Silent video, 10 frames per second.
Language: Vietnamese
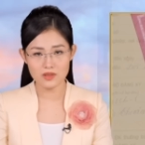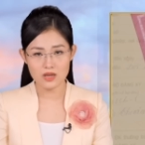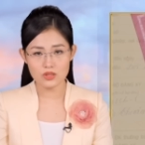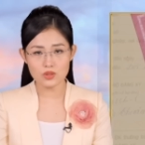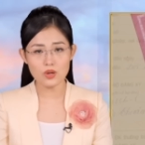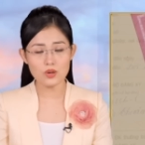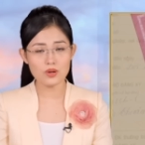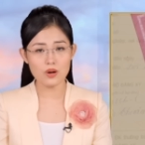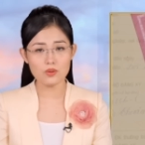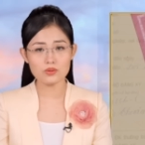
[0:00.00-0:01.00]
Sổ hộ
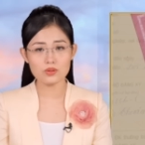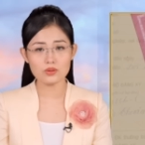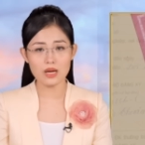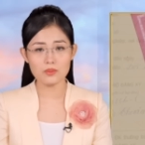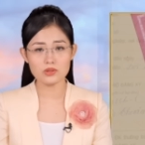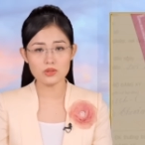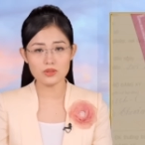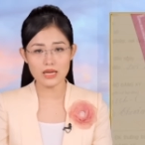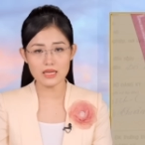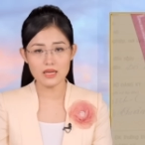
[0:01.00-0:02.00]
khẩu, sổ tạm trú
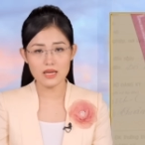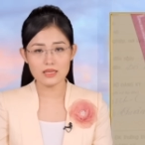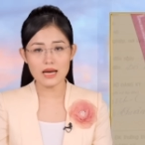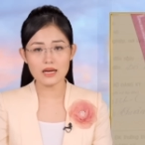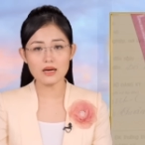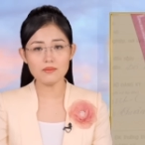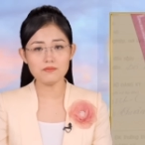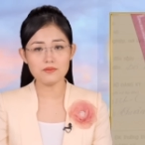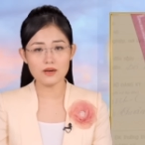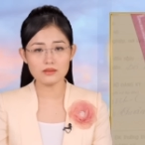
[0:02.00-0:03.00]
giấy đã cấp
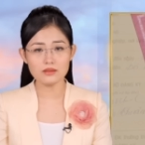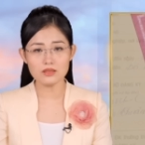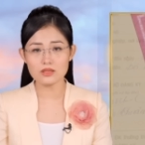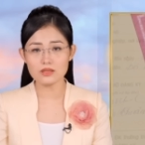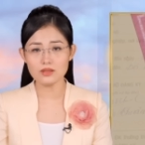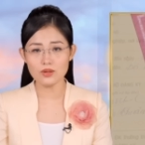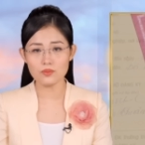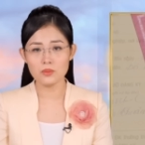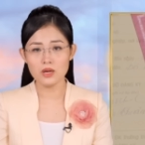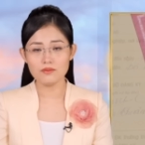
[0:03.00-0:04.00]
vẫn được sử
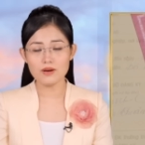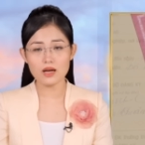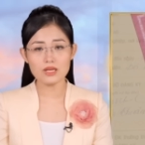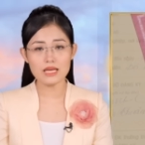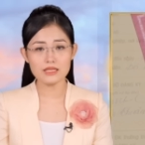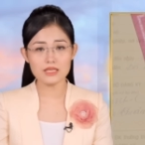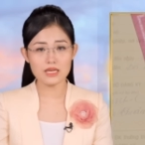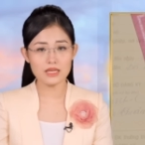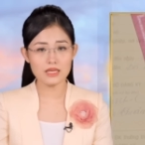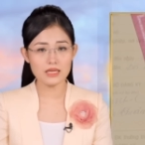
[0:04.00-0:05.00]
dụng và có giá trị
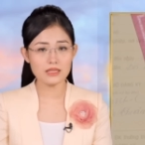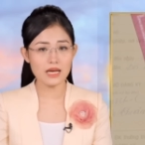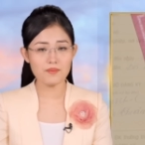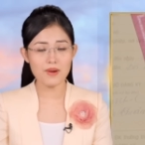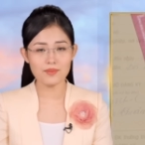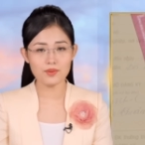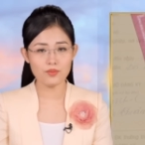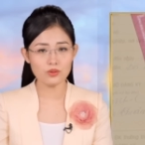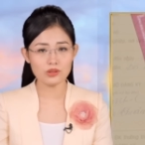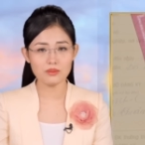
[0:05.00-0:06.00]
đến hết ngày
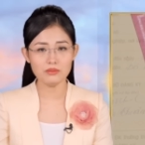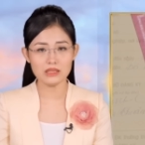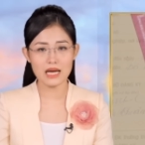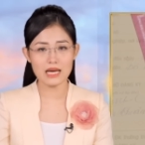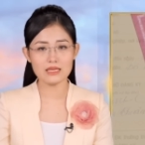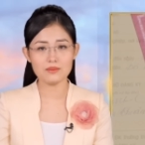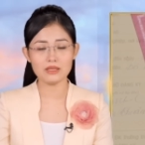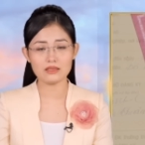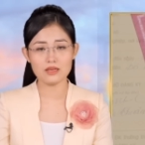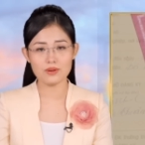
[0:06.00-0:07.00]
31 tháng 12 năm
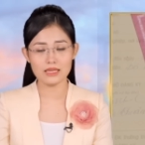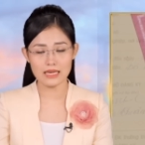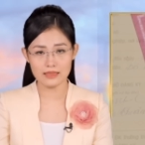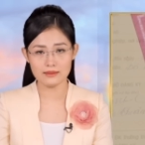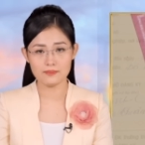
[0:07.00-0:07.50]
2022.